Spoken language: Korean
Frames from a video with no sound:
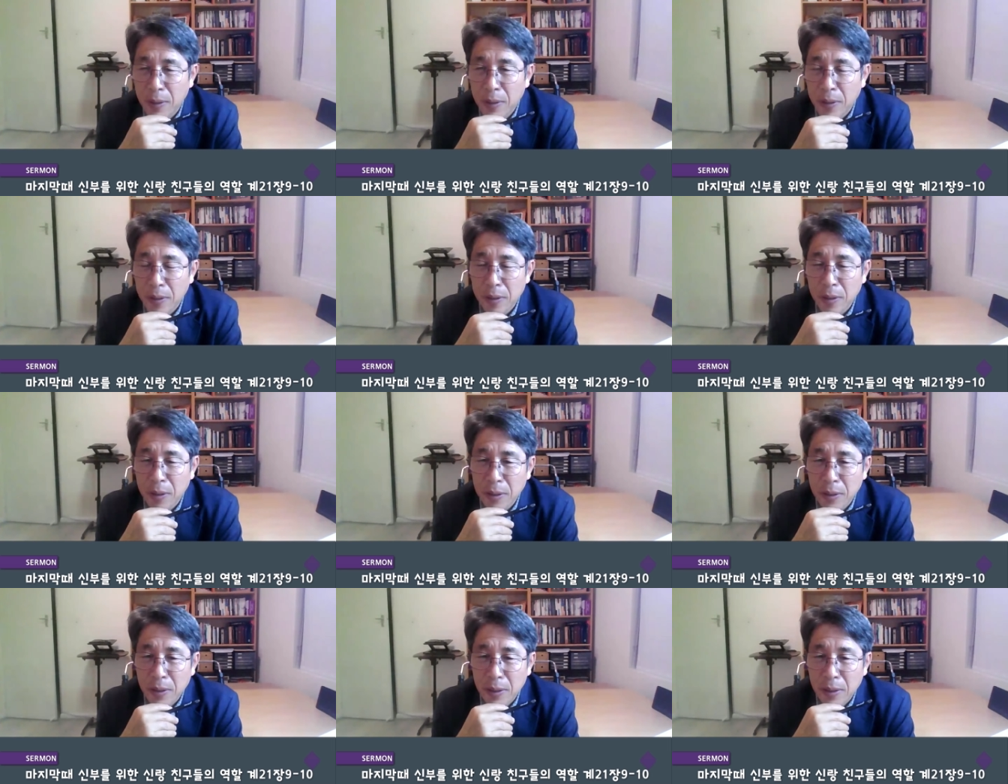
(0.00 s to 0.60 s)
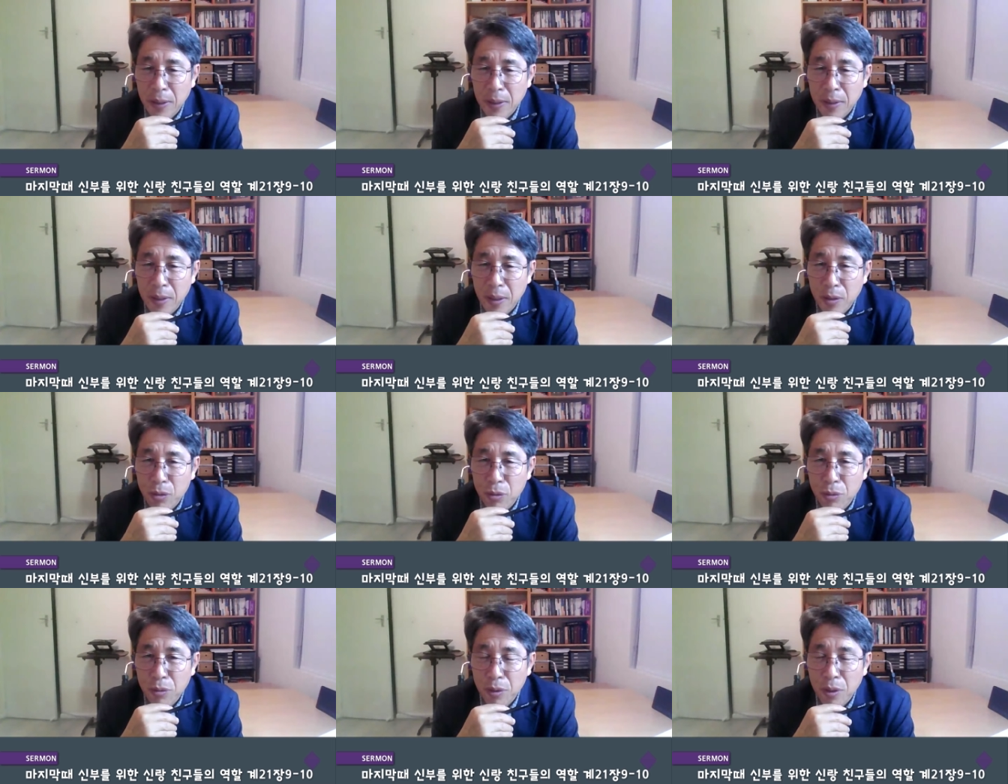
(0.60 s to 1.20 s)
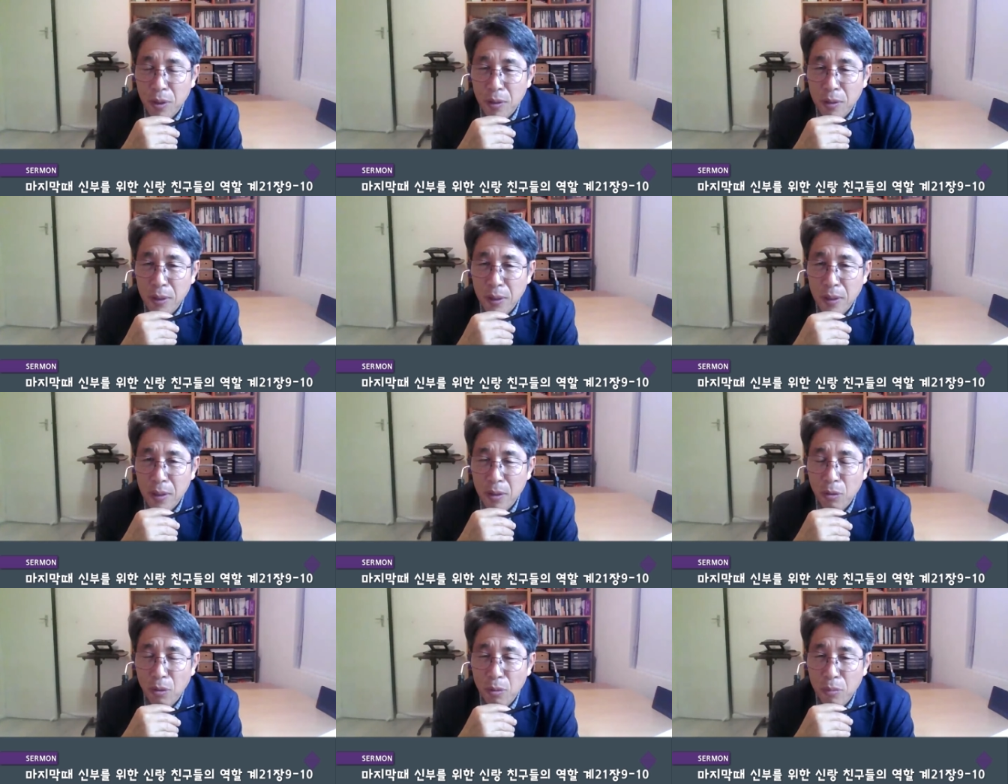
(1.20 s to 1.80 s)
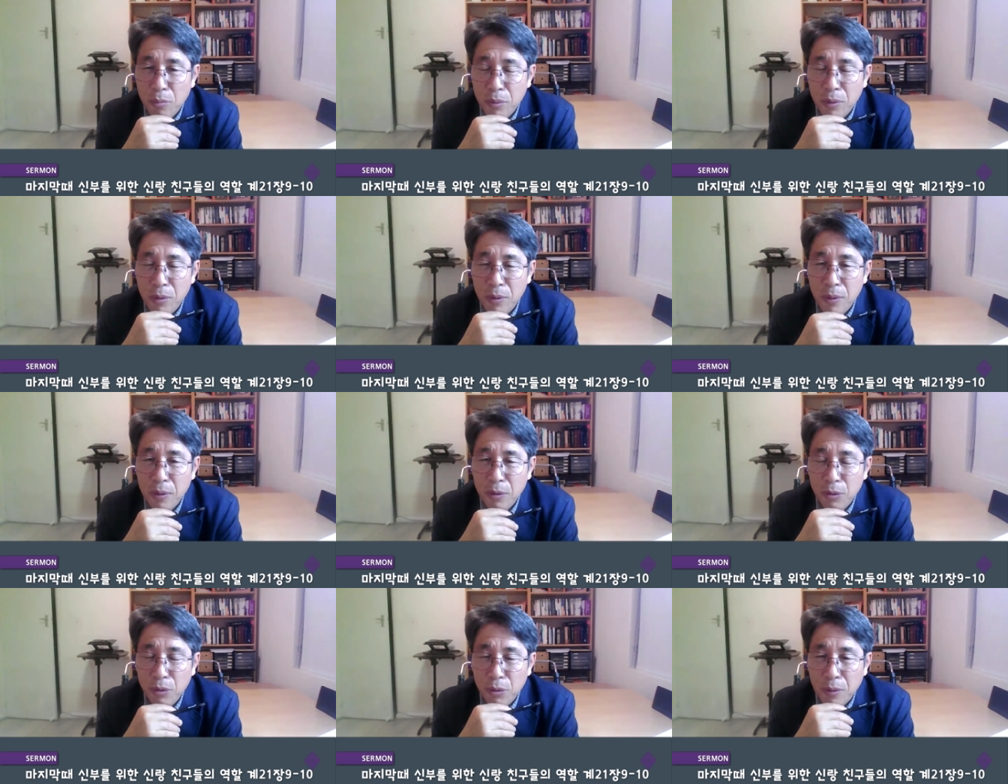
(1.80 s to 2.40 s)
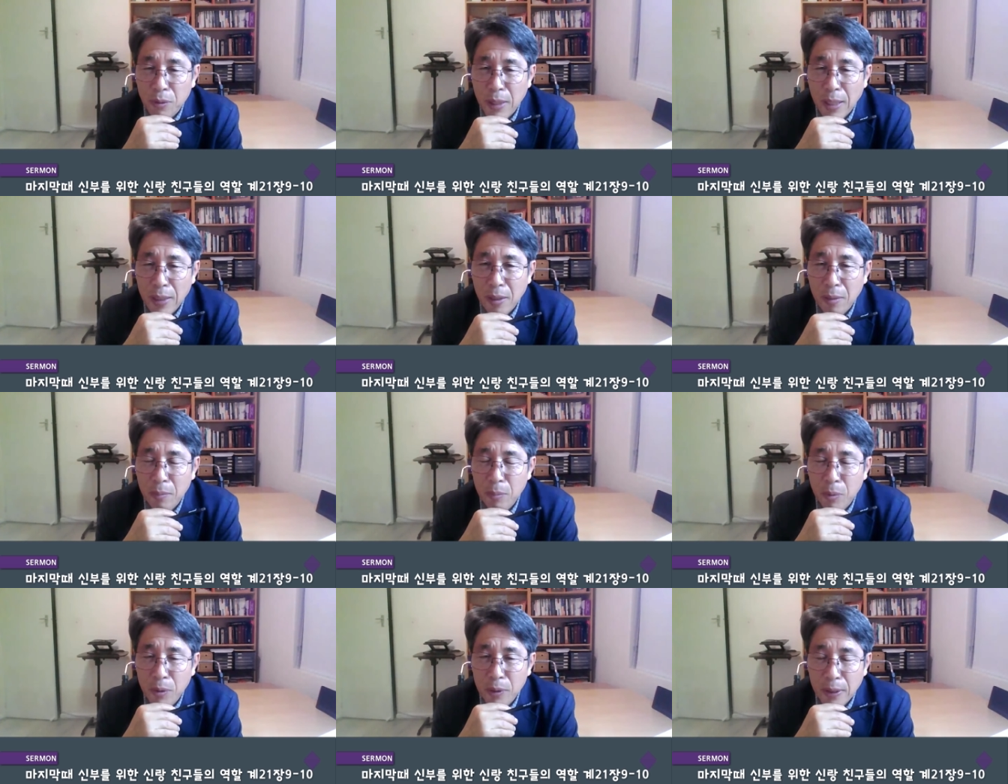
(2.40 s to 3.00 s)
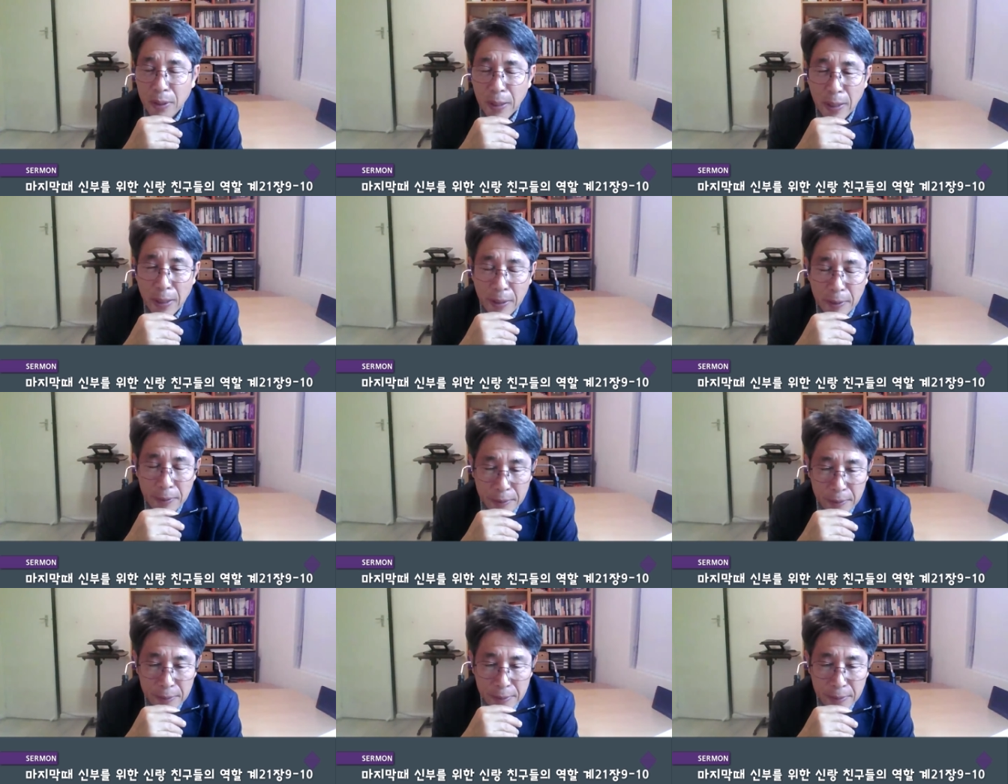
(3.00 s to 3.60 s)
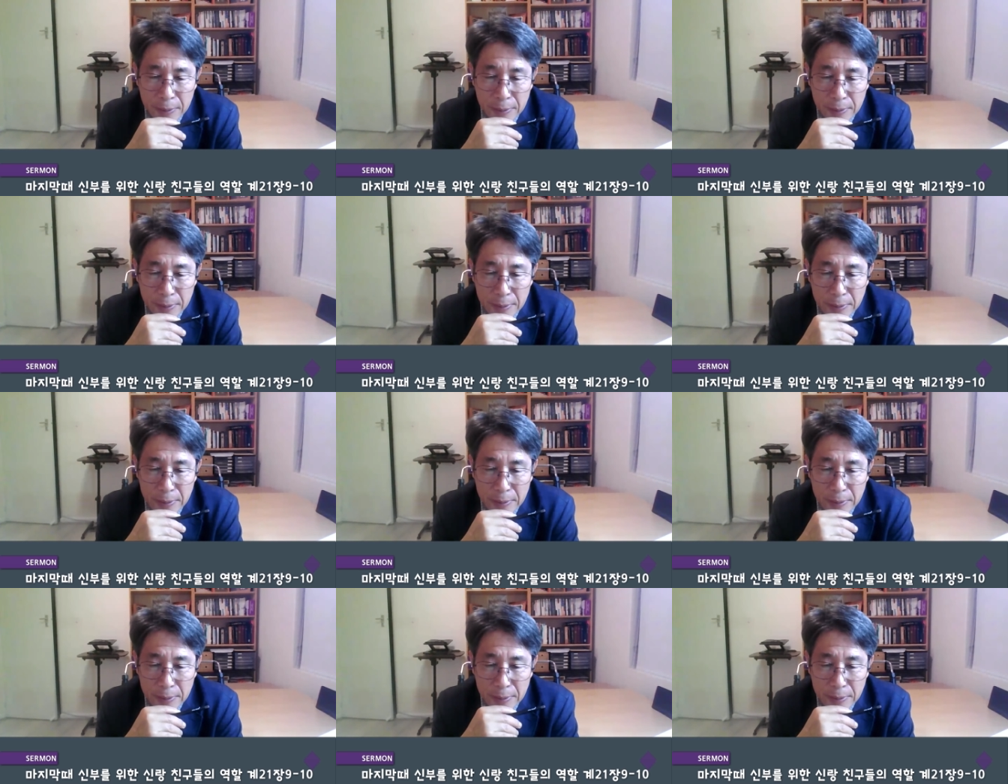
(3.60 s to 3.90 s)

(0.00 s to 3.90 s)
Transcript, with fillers: 어, 저희들이 이제 중국 역사를 공부를 쭉 하다 보니까